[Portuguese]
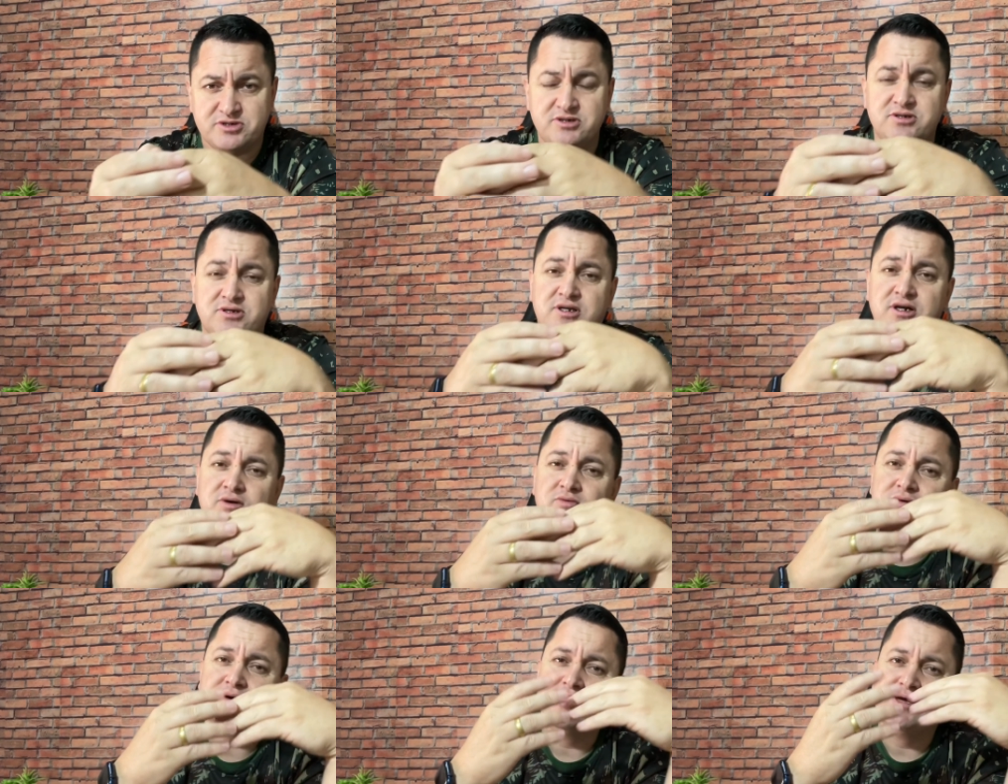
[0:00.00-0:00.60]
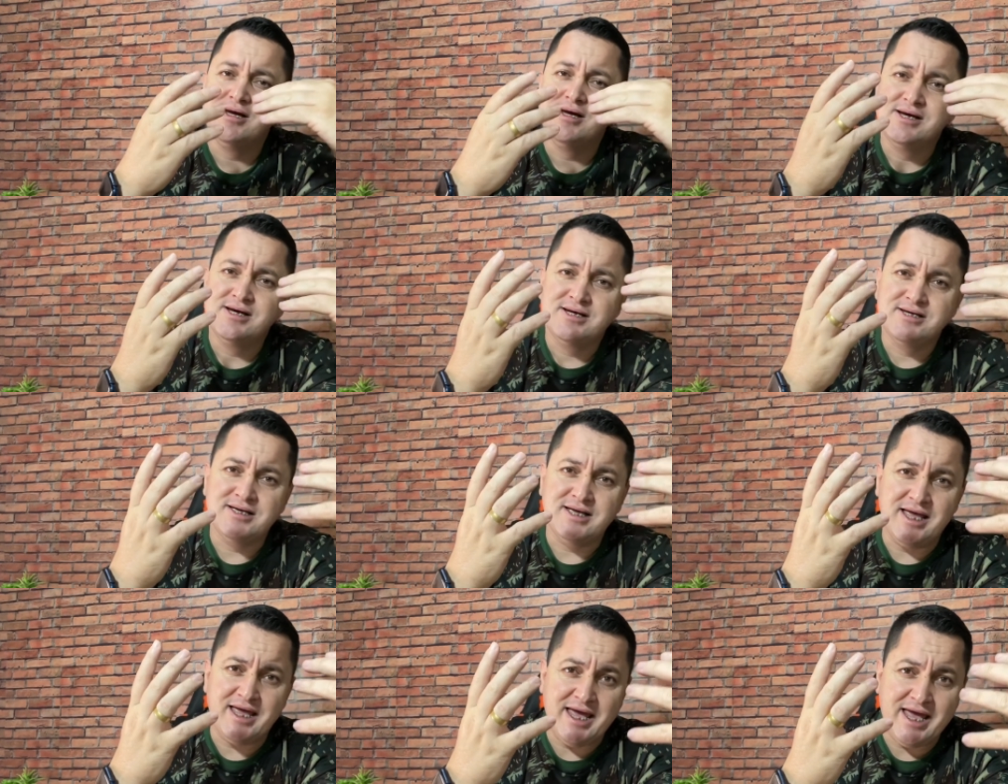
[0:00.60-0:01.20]
Então
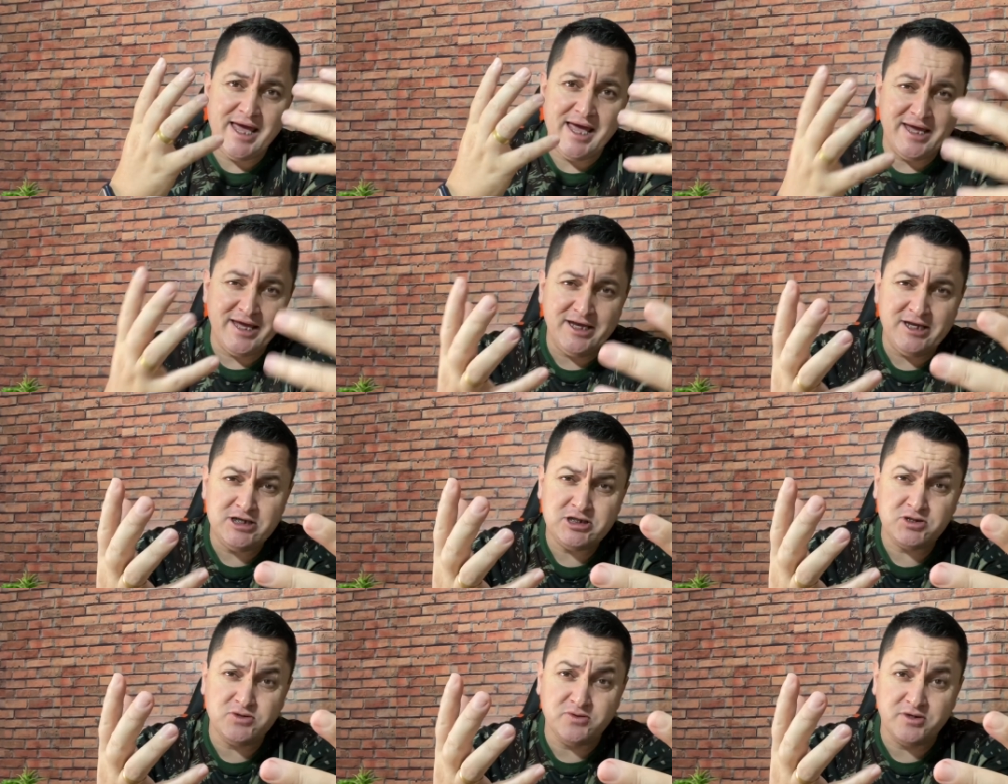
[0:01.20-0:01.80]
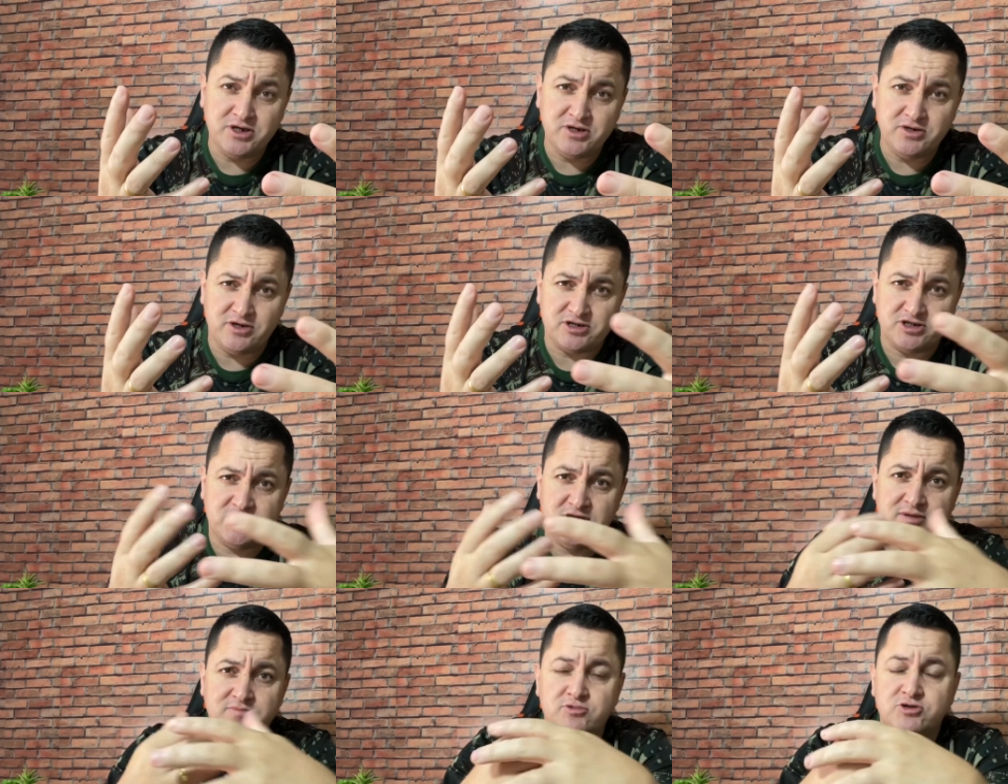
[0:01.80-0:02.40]
é isto que nós
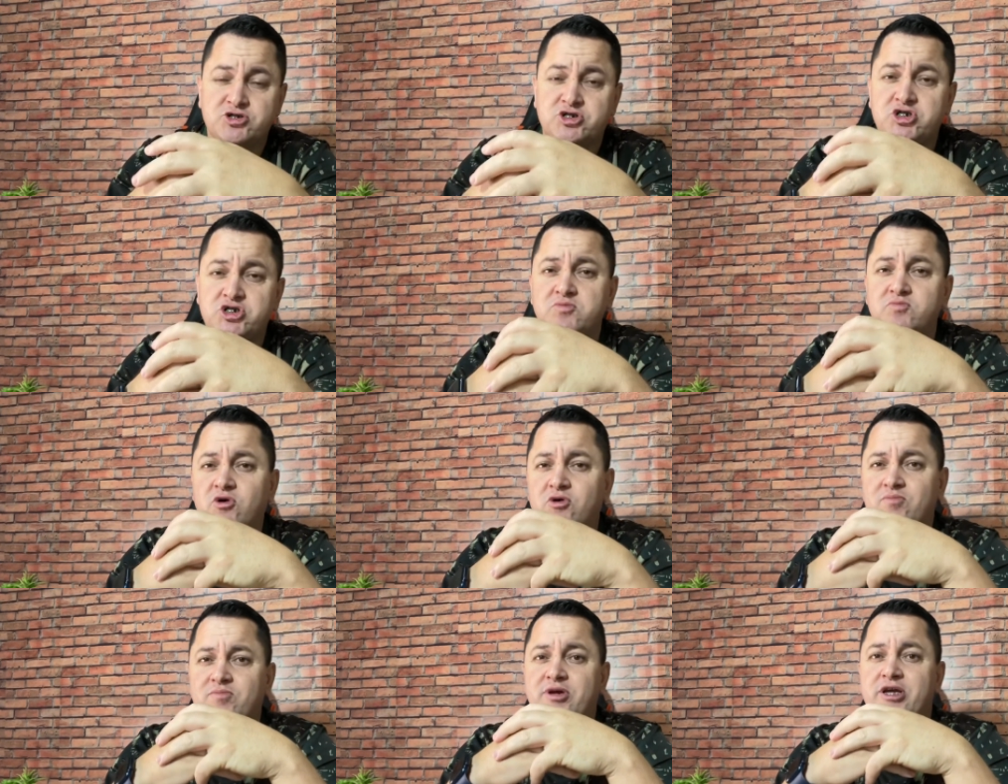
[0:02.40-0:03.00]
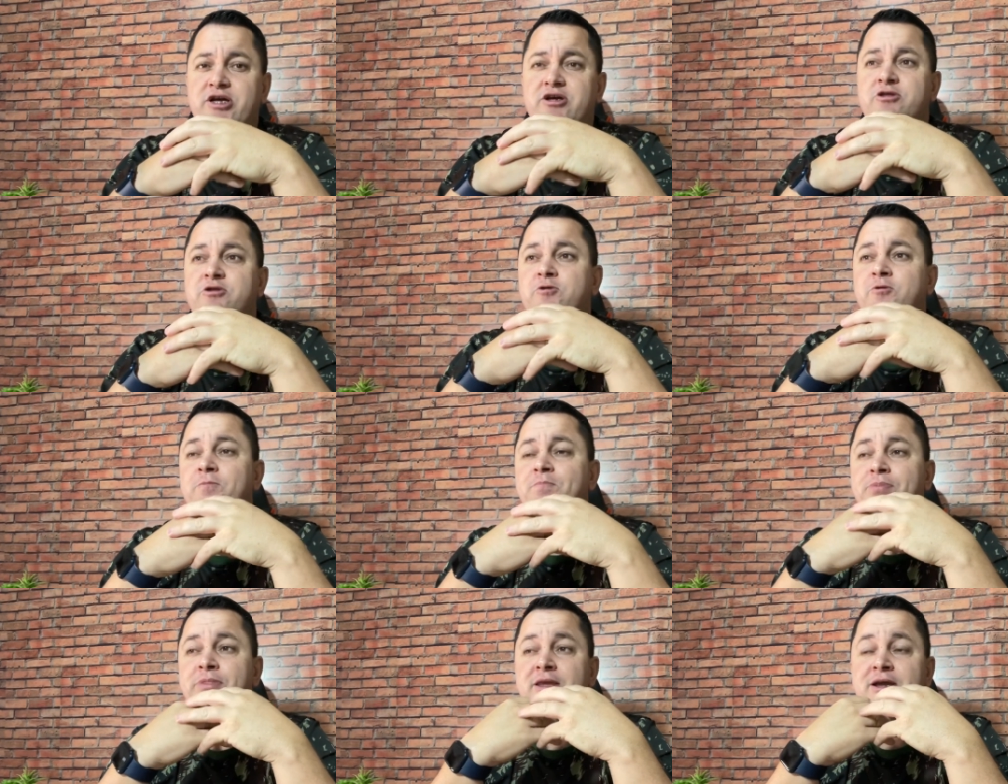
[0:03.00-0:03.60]
temos de
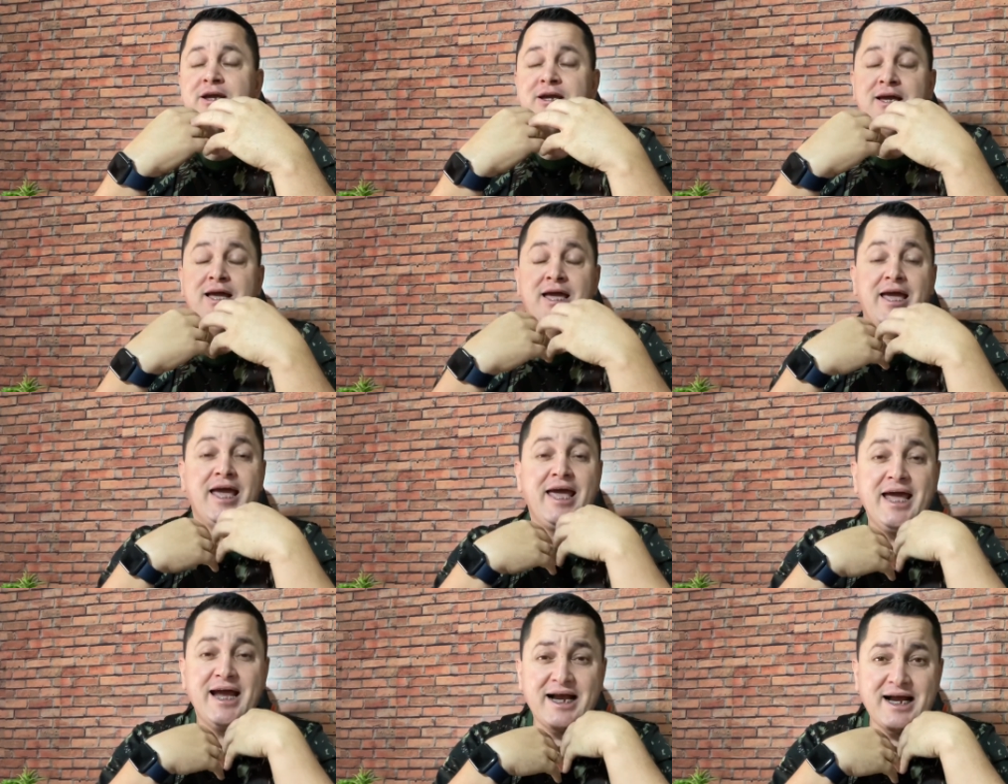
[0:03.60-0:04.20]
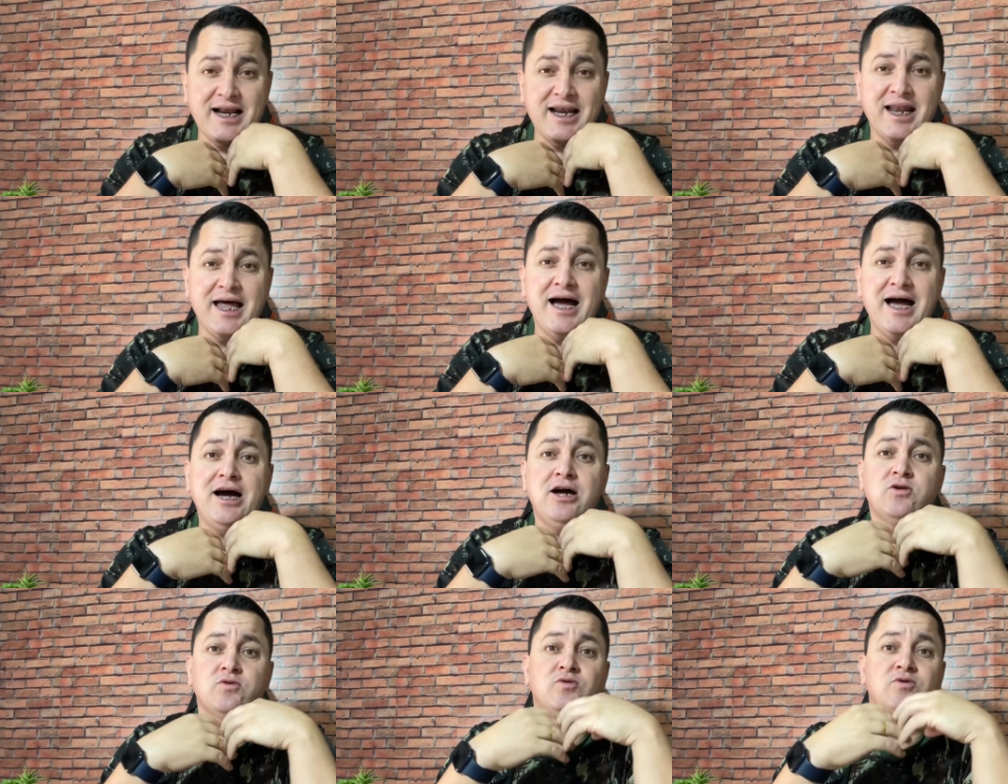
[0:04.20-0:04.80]
momento. É
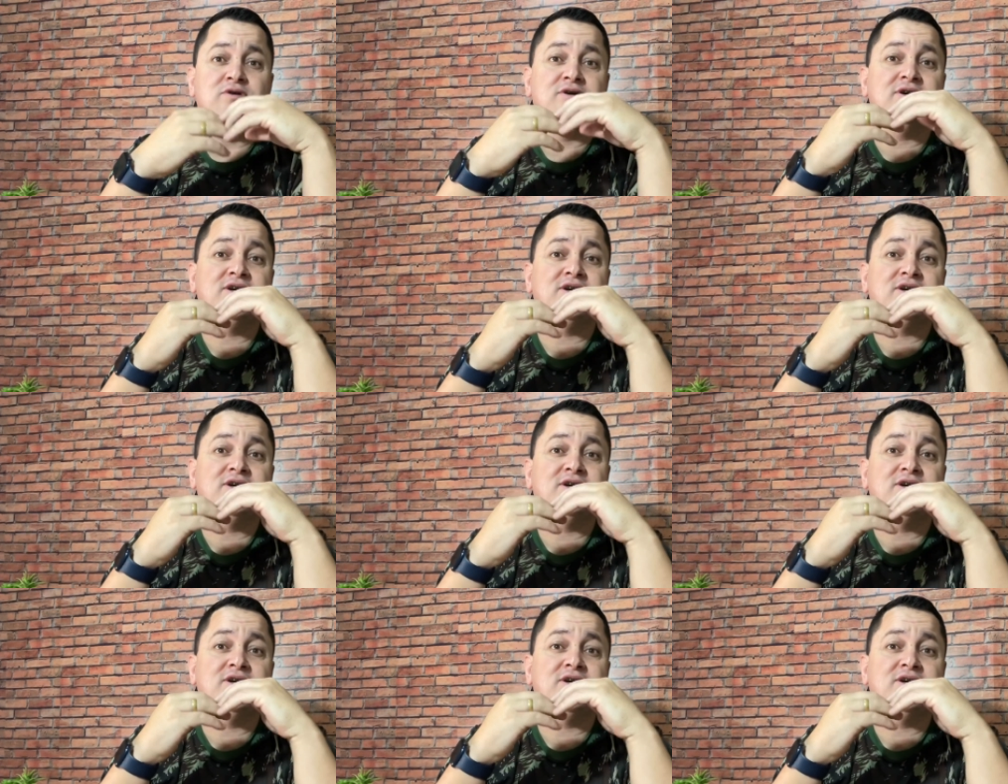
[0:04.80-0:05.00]
claro